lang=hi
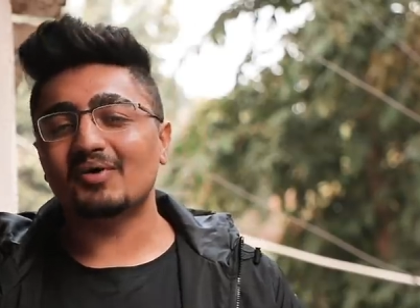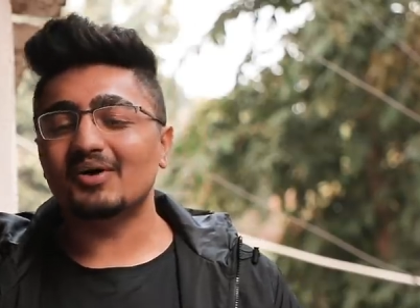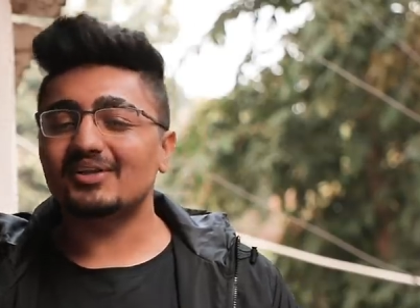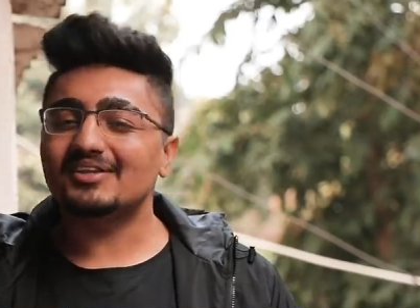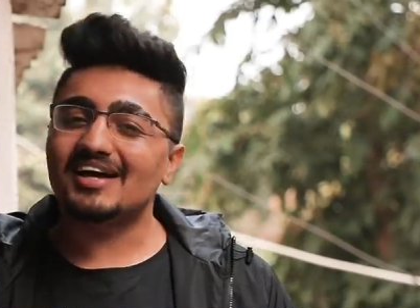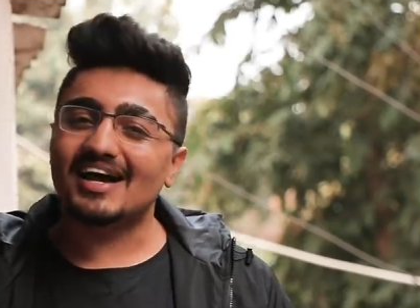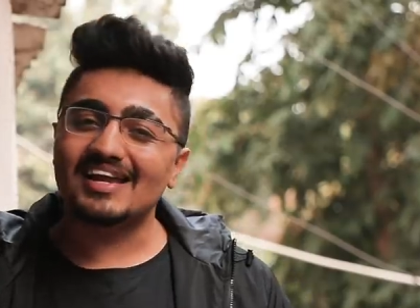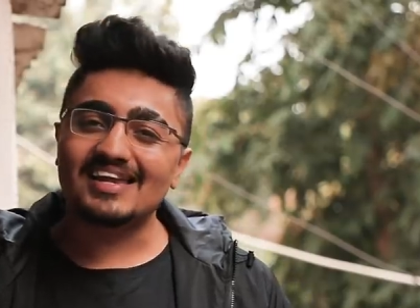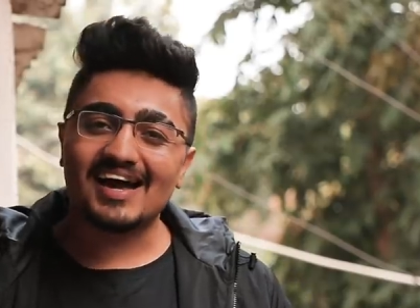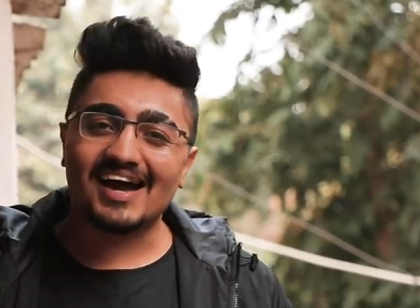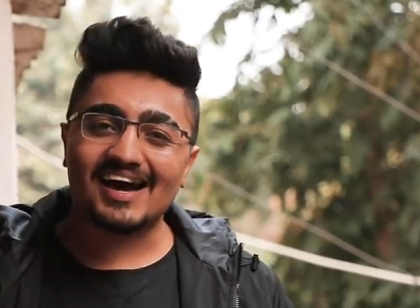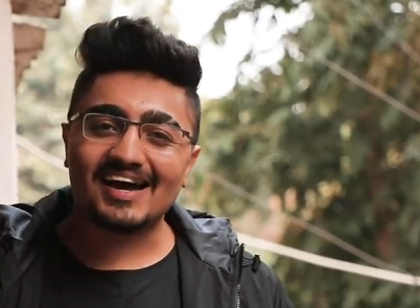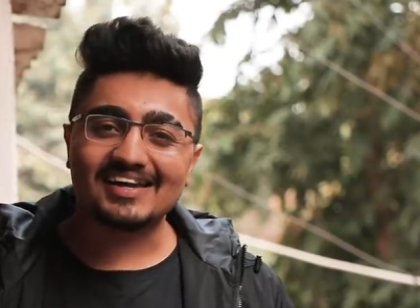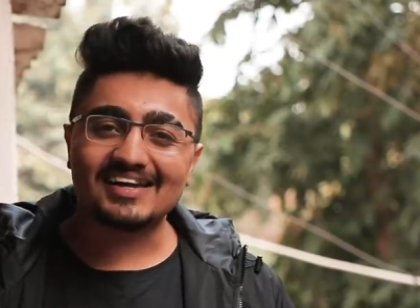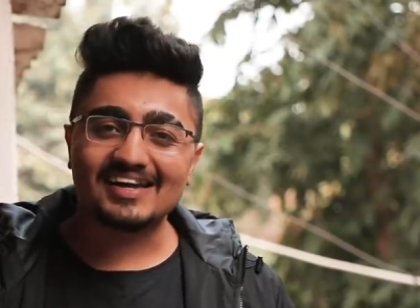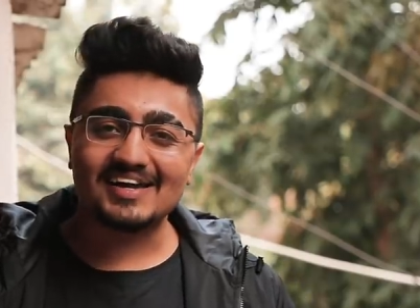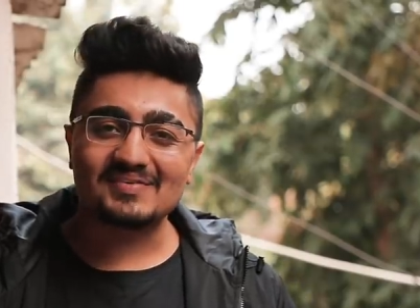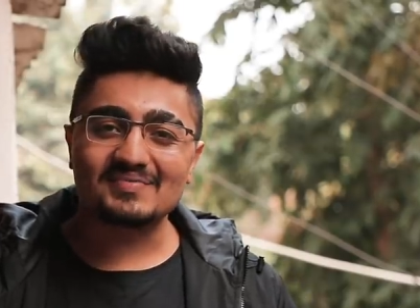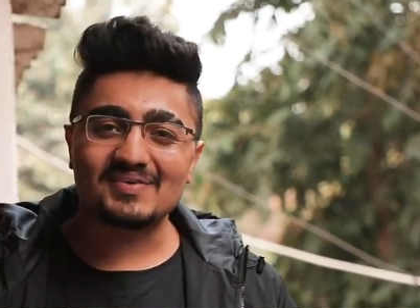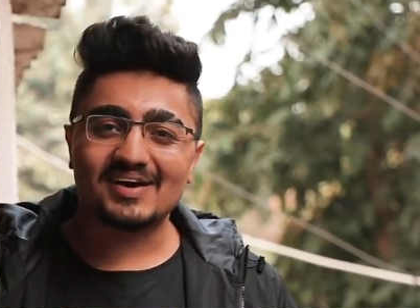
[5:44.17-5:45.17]
बहुत गालियाँ
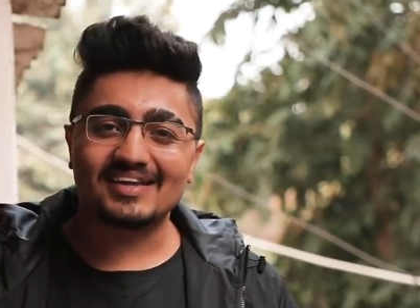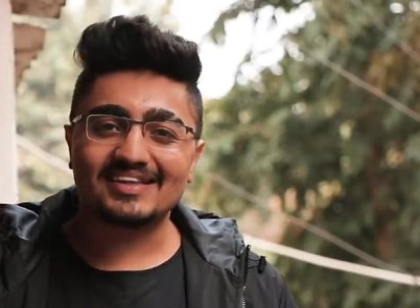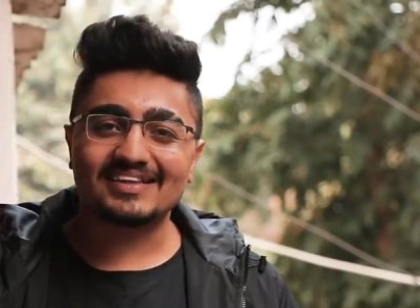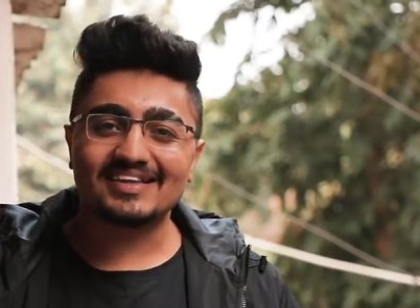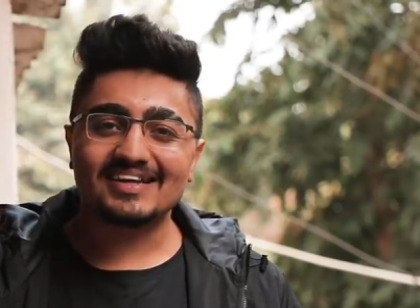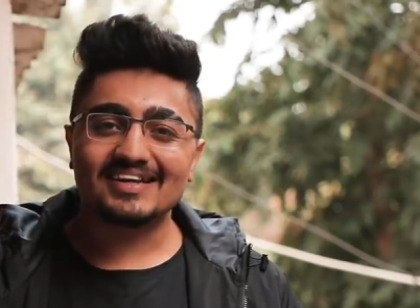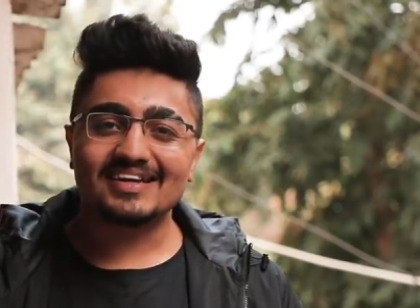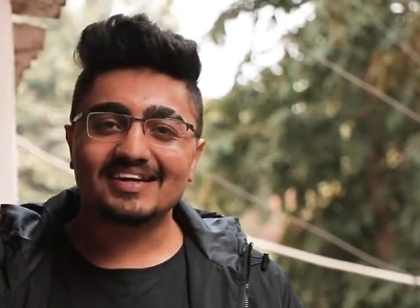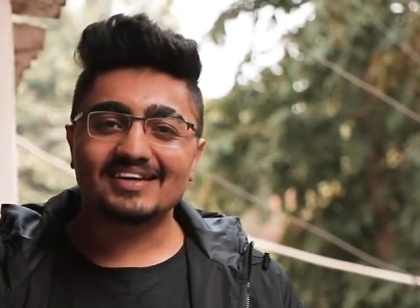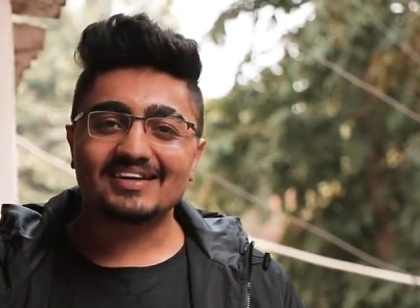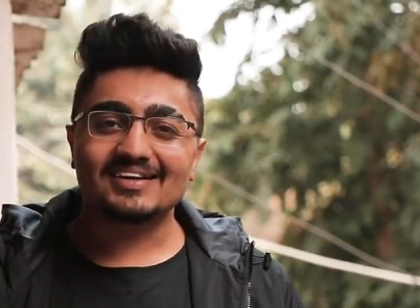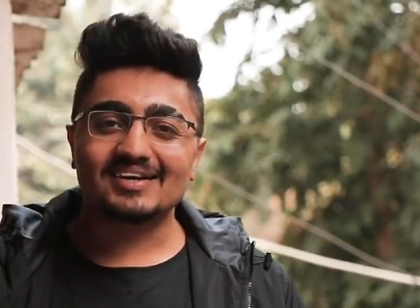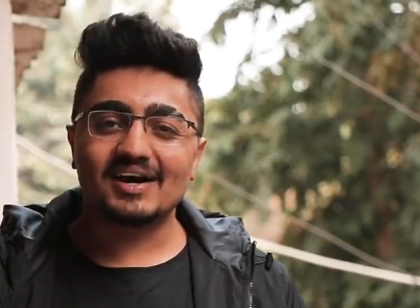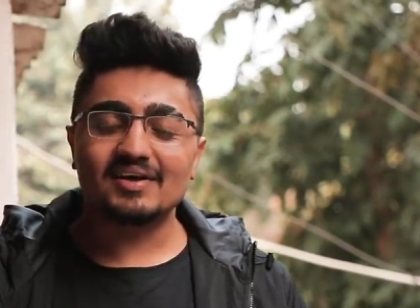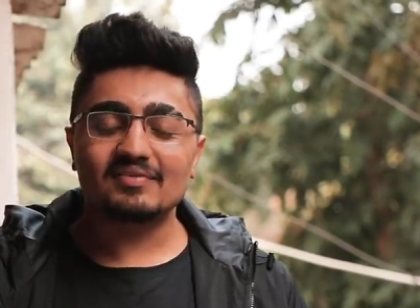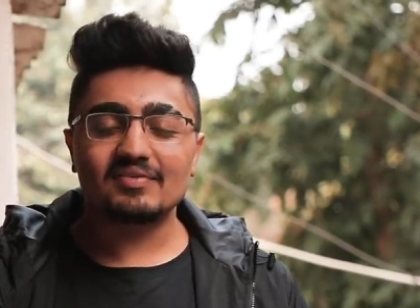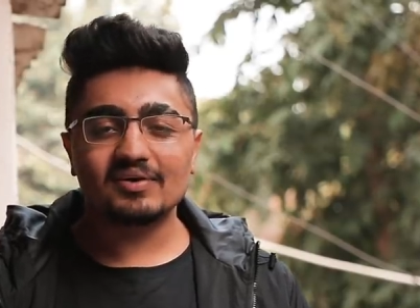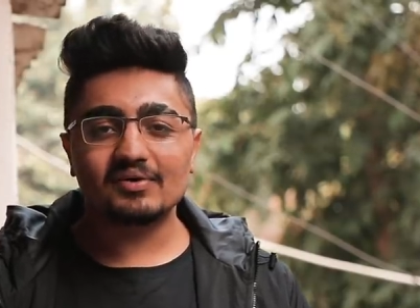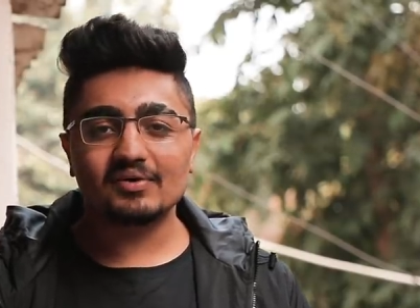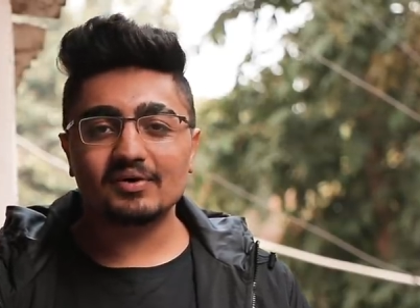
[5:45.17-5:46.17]
खाने के बाद
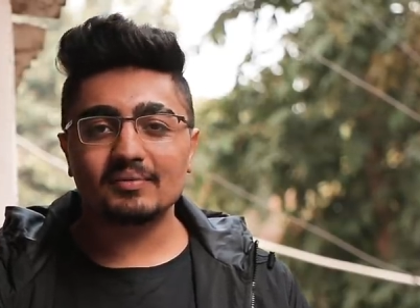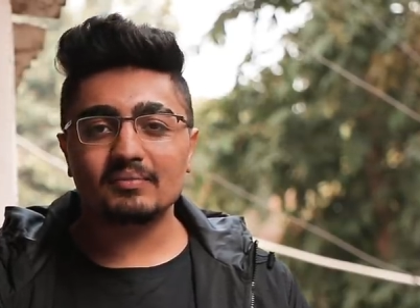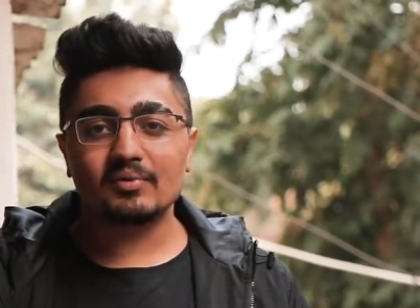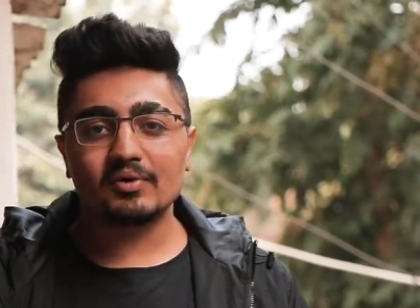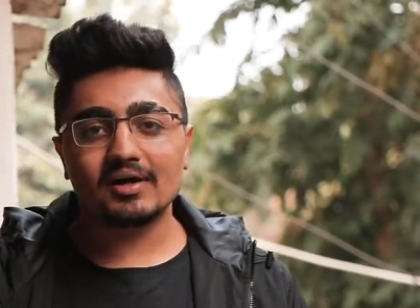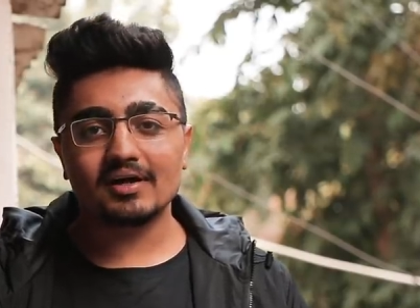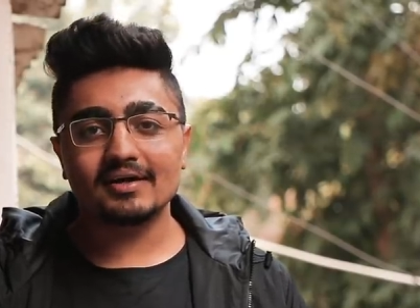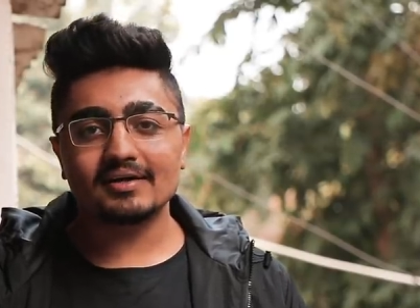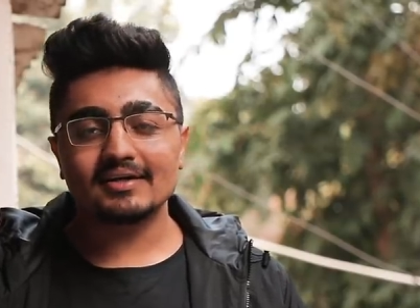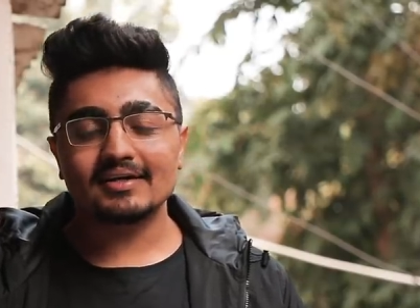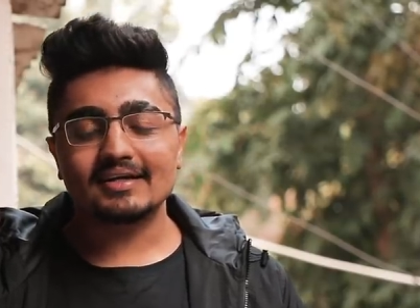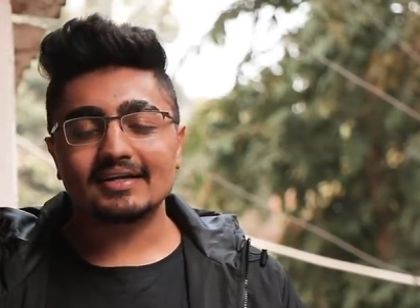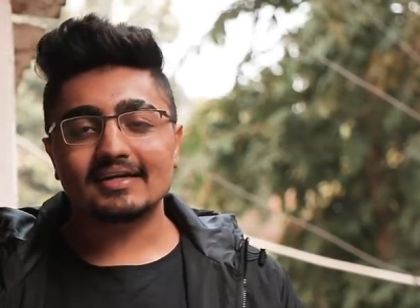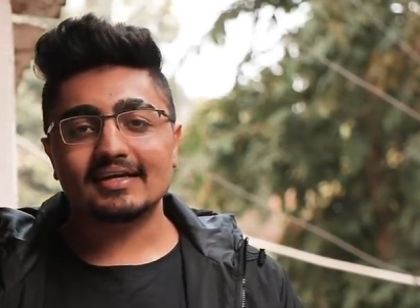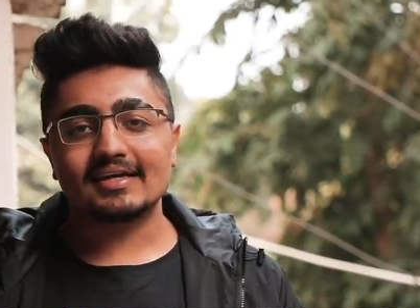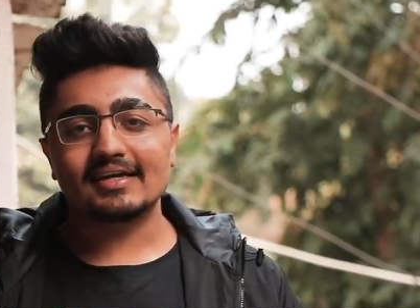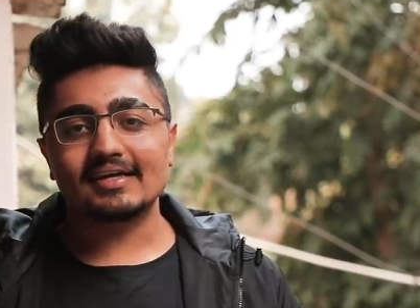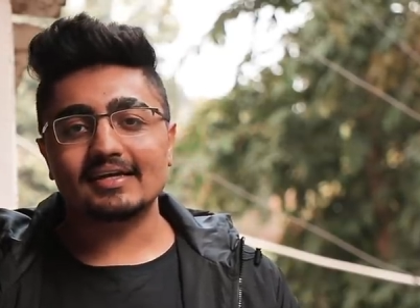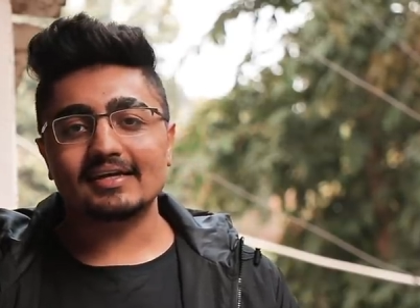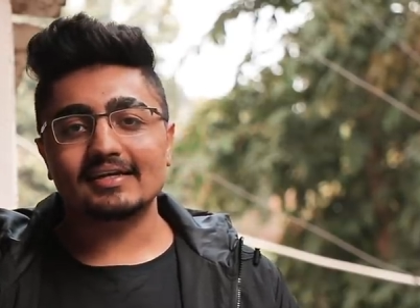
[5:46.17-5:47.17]
घर वालों ने बोला
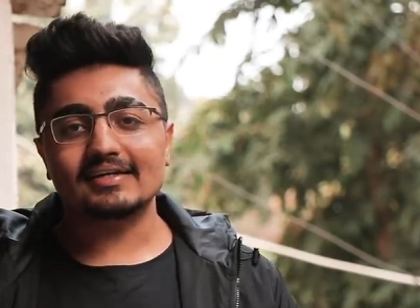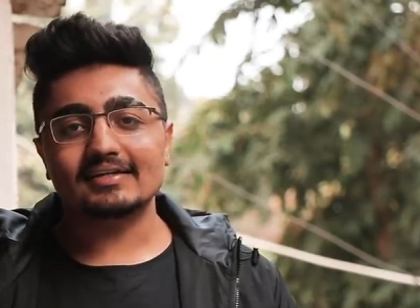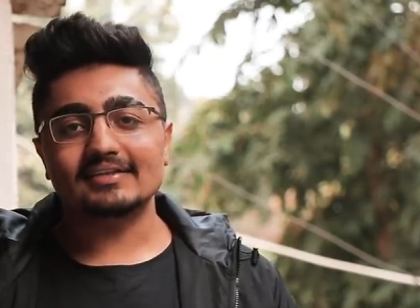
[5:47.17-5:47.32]
कि